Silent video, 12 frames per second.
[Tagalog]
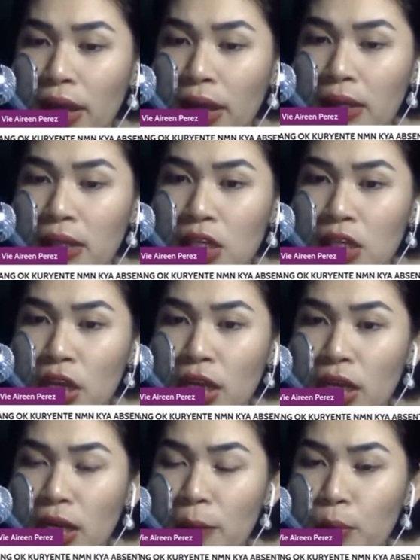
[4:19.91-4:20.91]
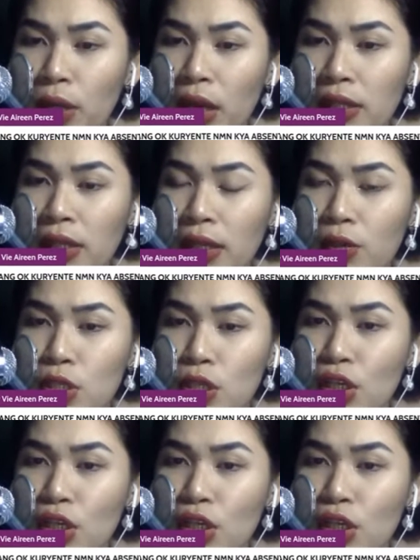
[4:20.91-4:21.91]
Ayan, i-check lang po natin kung
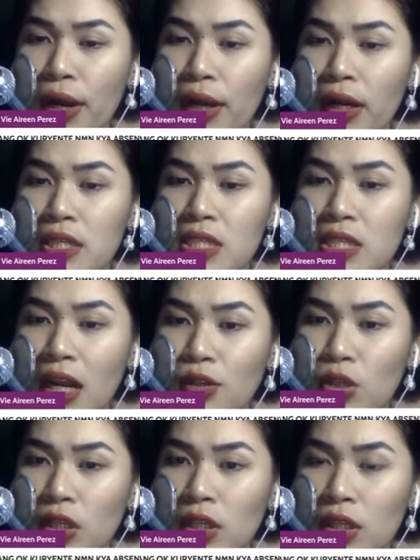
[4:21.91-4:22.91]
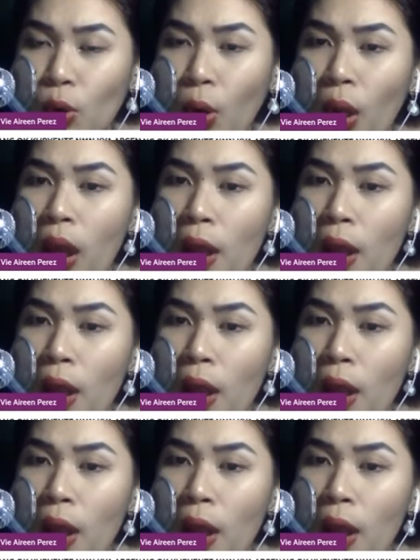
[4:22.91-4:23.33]
sino po yung mga rehistrado na dito